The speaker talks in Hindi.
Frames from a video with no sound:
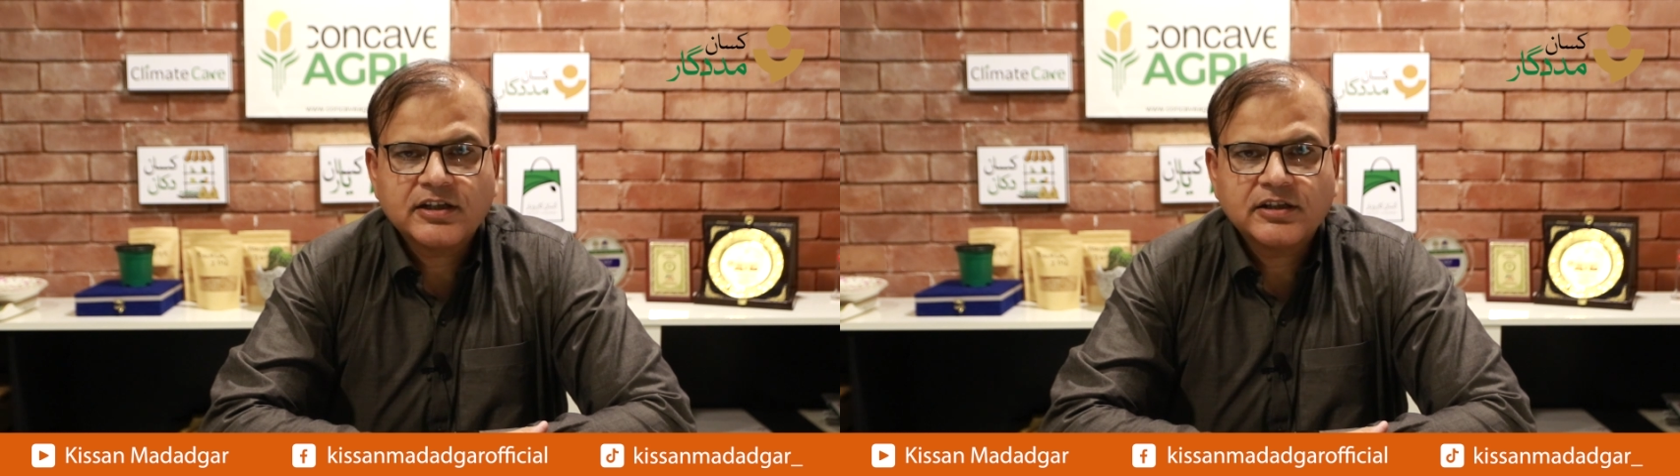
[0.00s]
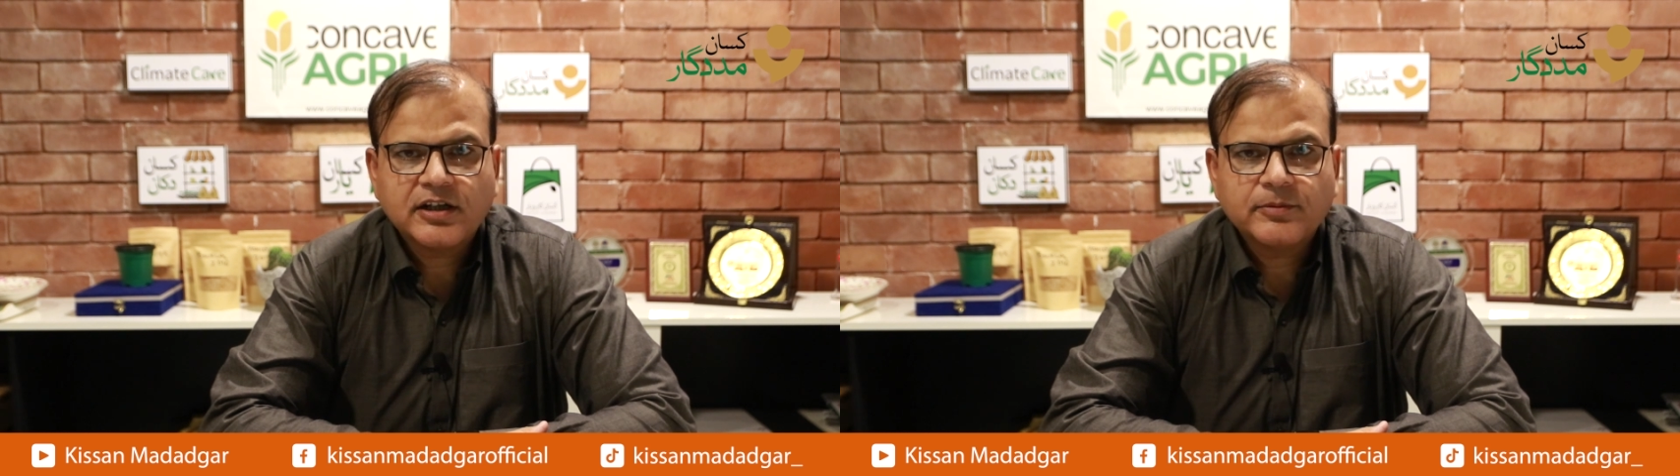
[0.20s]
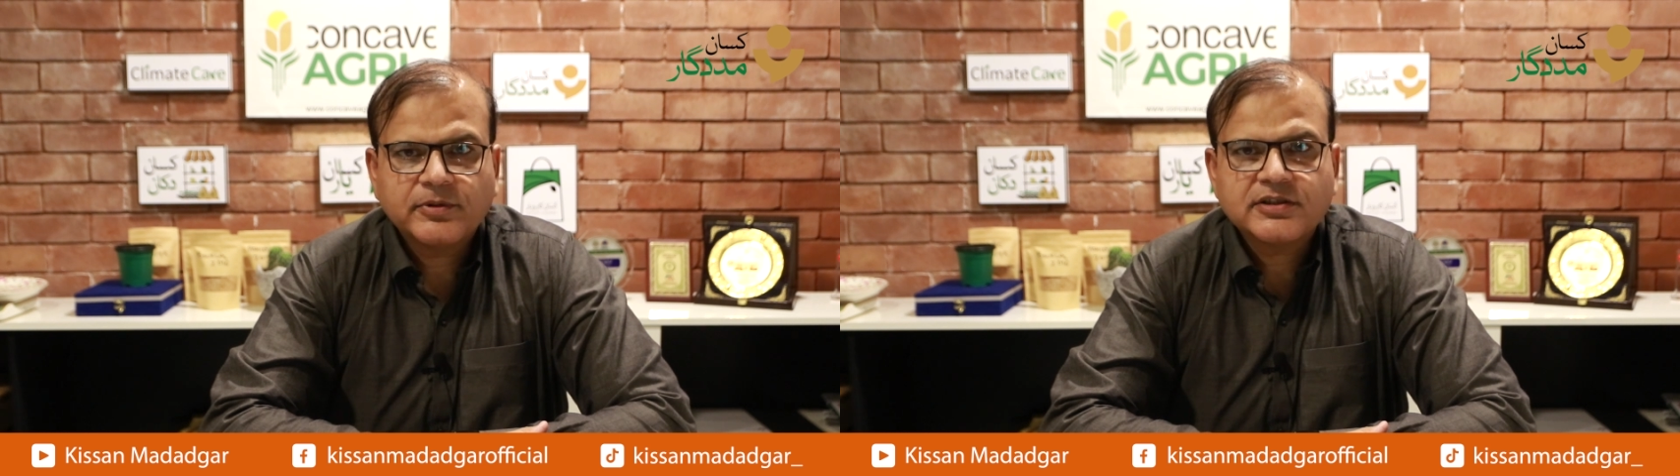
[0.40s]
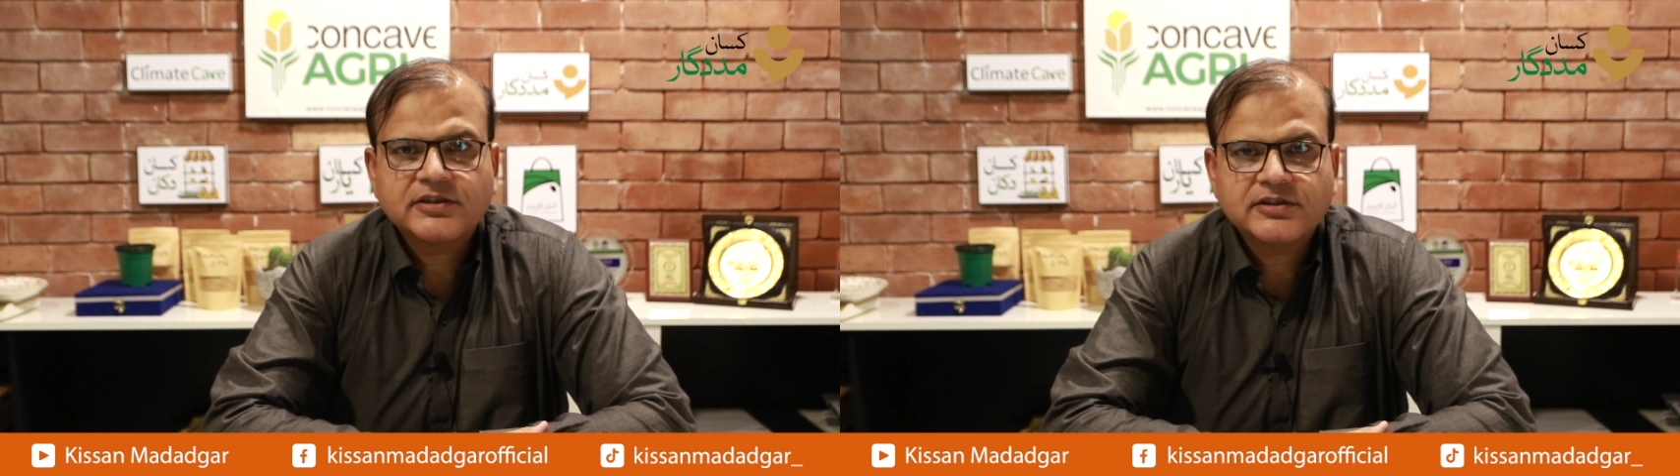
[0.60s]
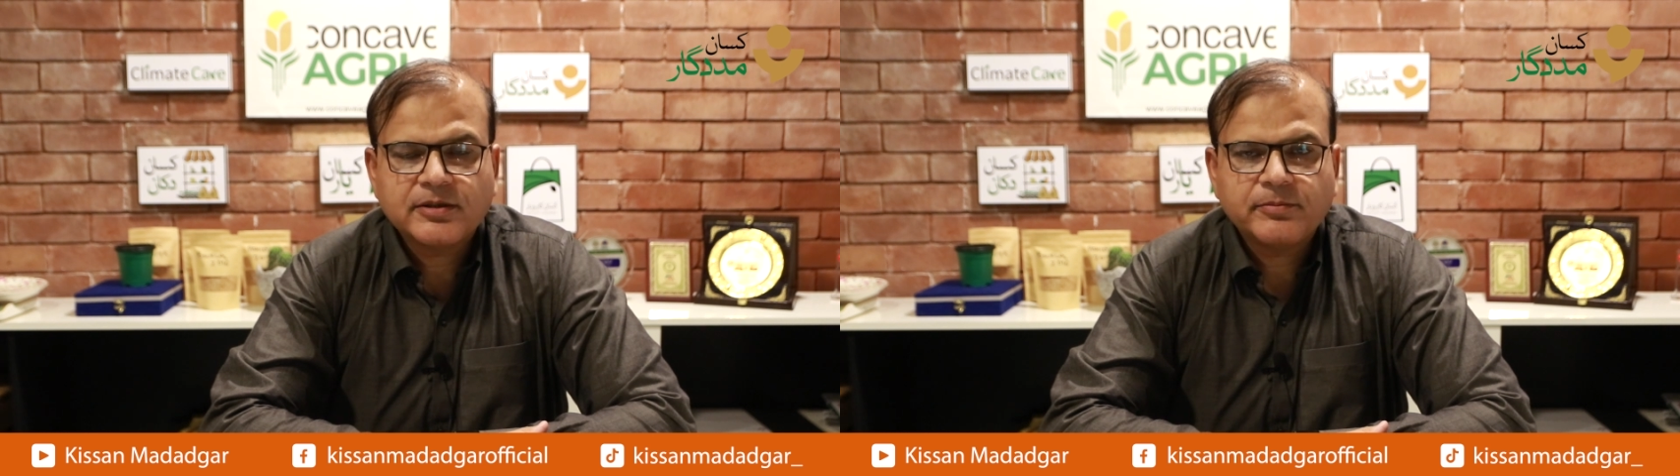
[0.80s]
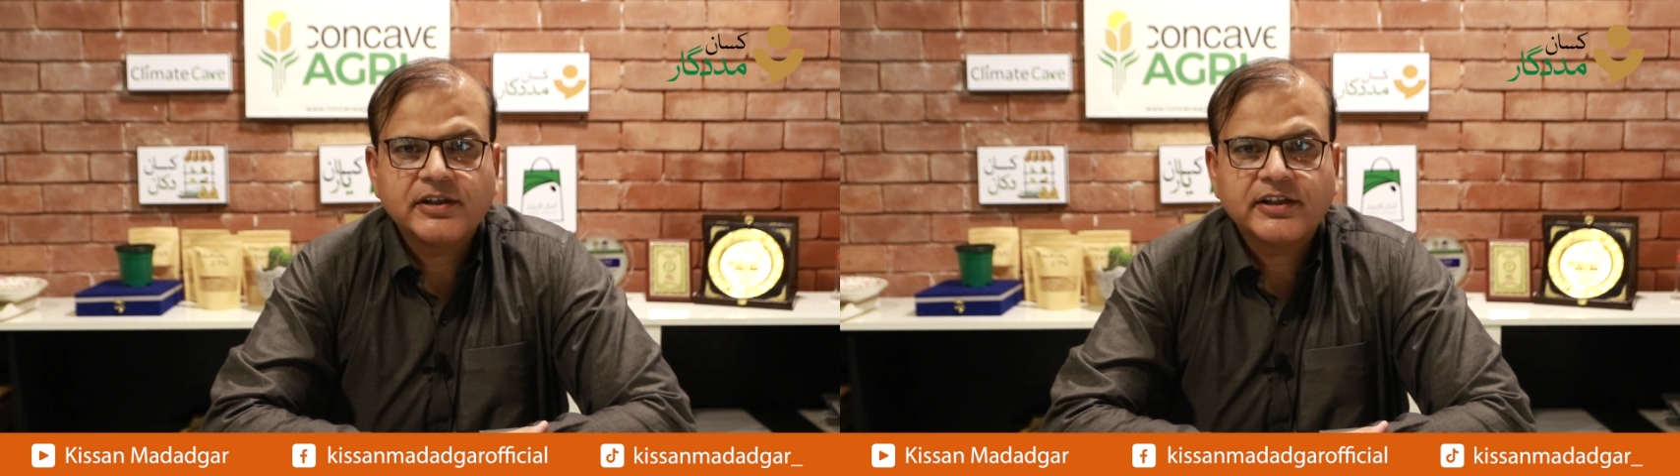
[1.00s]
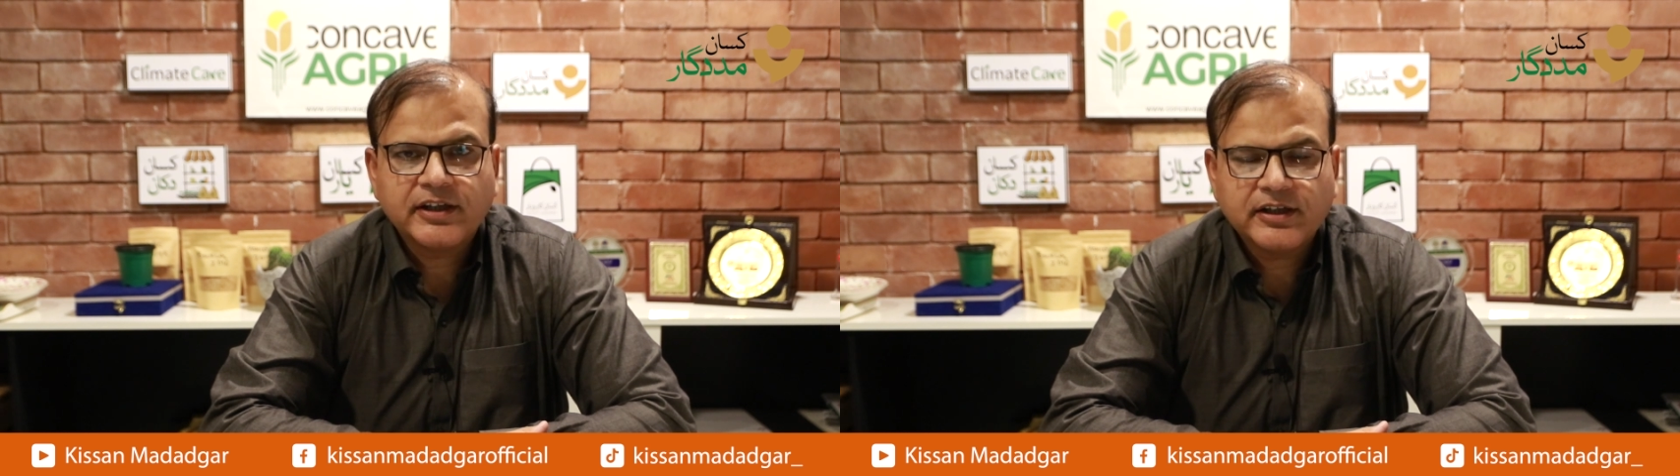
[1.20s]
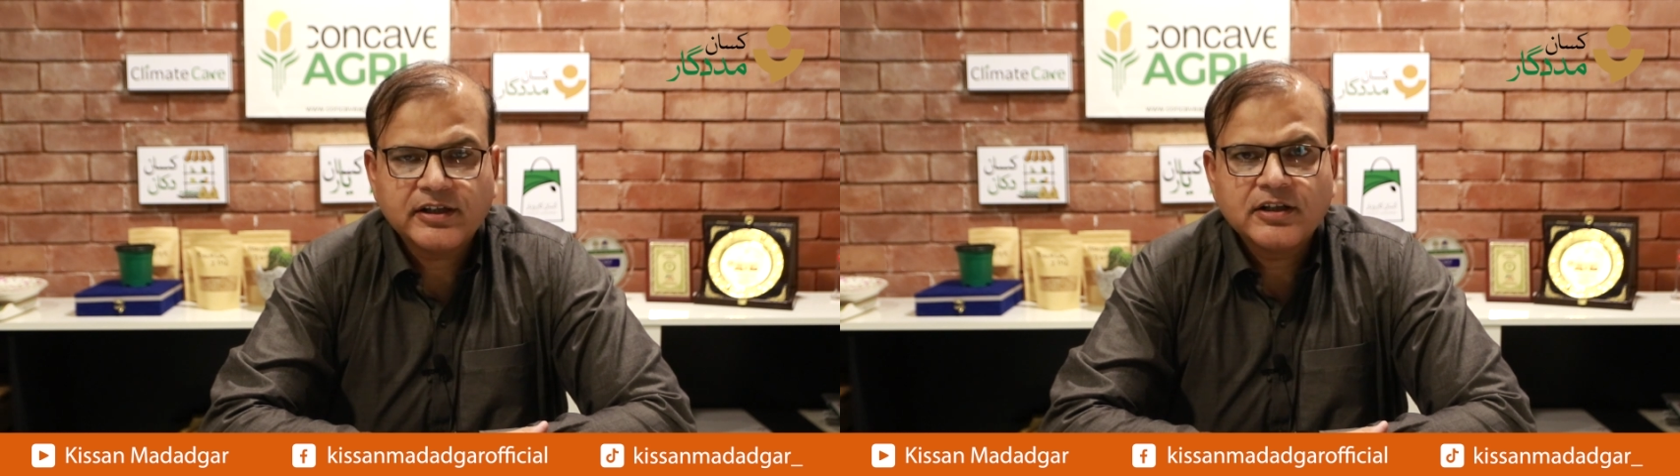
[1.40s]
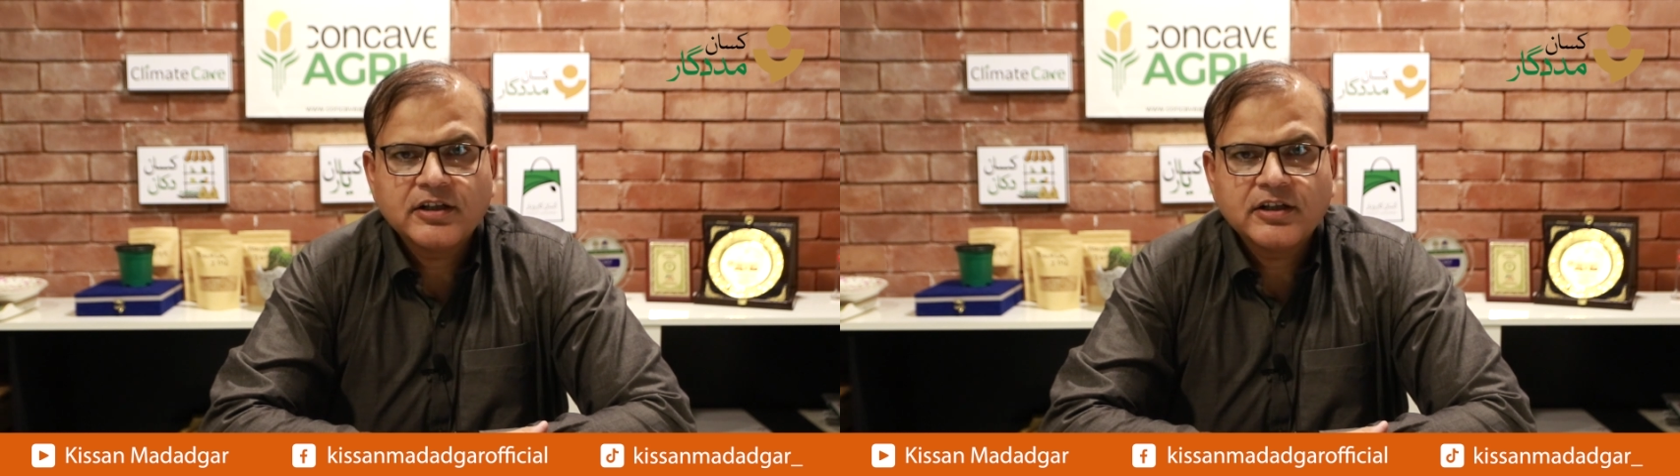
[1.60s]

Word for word: साथ हम किस तरह से मिल के